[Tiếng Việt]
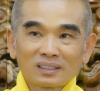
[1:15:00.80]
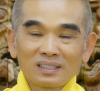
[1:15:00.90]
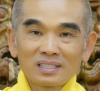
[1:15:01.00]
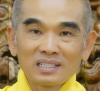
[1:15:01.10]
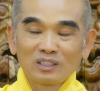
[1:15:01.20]

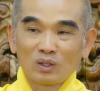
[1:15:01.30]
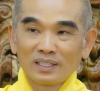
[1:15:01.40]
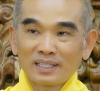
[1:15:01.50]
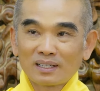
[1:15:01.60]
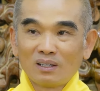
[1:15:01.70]
cái trí
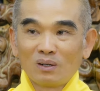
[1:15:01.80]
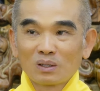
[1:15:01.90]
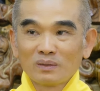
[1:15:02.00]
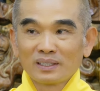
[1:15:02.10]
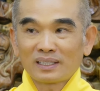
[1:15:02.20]
tuệ giác ngộ
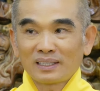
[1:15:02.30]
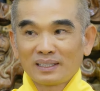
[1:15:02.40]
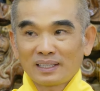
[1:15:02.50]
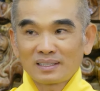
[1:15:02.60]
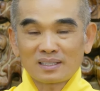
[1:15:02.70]
của vị thánh
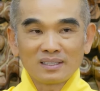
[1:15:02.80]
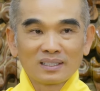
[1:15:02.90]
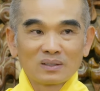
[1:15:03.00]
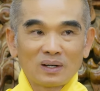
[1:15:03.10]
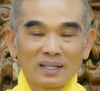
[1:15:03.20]
để thấy rõ
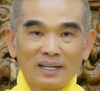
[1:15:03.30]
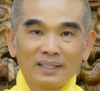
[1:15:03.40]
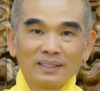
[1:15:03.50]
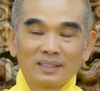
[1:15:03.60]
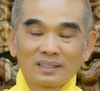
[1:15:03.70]
nhân quả
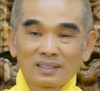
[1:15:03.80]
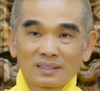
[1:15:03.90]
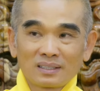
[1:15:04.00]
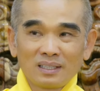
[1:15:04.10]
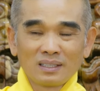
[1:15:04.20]
này.
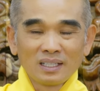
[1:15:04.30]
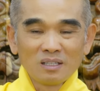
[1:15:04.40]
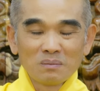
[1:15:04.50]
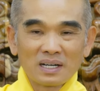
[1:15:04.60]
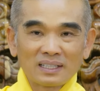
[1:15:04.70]
Thì
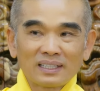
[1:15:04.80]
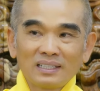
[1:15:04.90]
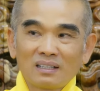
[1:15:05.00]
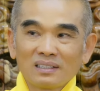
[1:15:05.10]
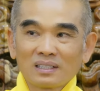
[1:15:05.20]
khi mà đã thấy
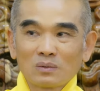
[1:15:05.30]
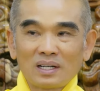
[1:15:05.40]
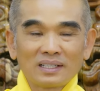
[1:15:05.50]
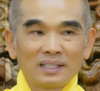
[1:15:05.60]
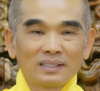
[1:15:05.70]
rõ nhân
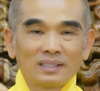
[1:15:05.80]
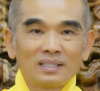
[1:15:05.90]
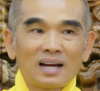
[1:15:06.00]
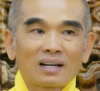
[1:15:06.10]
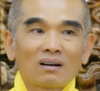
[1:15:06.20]
quả này thì
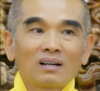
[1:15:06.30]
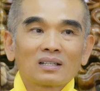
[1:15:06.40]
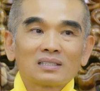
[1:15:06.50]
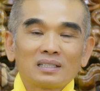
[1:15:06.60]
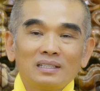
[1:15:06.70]
đã có
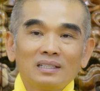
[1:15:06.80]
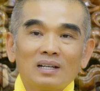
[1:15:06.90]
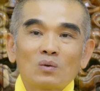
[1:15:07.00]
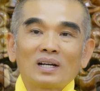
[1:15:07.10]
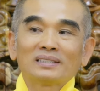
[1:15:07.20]
cái trí để
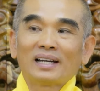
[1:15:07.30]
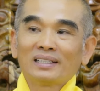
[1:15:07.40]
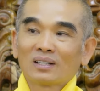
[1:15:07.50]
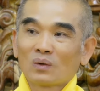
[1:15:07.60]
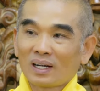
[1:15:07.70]
hóa giải
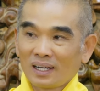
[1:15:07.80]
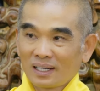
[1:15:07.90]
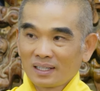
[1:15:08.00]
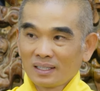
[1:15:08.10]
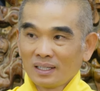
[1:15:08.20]
nhân quả.
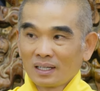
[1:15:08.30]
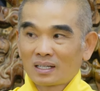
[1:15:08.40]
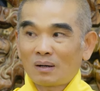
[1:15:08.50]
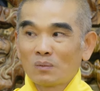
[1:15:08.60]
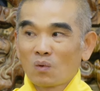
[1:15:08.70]

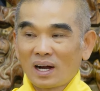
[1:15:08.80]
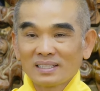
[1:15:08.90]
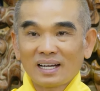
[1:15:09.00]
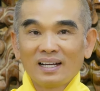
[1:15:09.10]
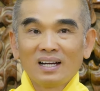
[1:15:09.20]
Không hóa
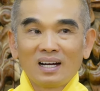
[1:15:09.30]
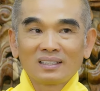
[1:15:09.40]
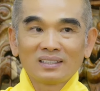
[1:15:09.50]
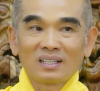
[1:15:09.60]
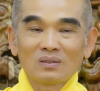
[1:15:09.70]
giải hết
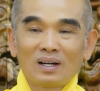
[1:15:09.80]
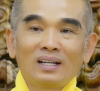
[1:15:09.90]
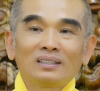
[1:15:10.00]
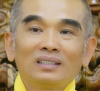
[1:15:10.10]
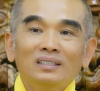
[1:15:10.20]
nhân
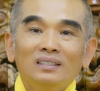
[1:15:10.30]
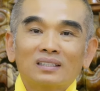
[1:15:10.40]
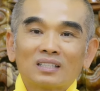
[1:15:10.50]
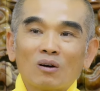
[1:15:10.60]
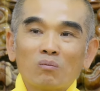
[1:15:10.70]
quả thì
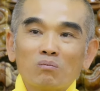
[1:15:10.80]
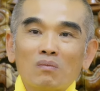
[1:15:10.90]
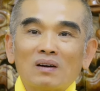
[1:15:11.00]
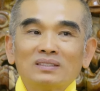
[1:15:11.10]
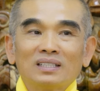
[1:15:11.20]
không
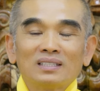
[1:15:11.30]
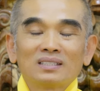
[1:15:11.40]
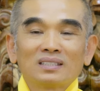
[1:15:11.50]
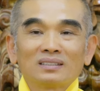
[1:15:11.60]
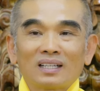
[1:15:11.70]
bao giờ
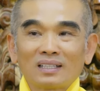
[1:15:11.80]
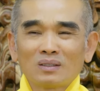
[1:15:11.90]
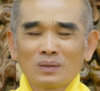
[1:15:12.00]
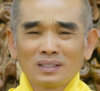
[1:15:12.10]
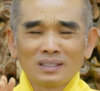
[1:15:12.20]
chứng
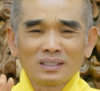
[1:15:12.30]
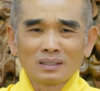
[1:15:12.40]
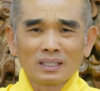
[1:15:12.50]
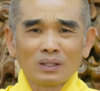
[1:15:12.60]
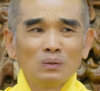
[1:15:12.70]
thánh, quý
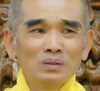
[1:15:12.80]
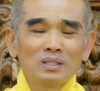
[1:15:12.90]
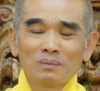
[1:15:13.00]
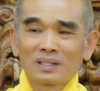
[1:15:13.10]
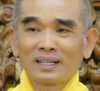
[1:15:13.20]
vị hiểu
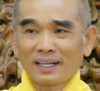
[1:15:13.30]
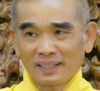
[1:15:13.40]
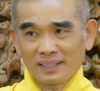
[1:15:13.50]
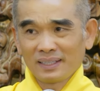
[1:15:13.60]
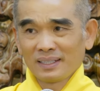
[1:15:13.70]
dùm cái
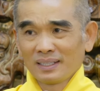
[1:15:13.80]
này.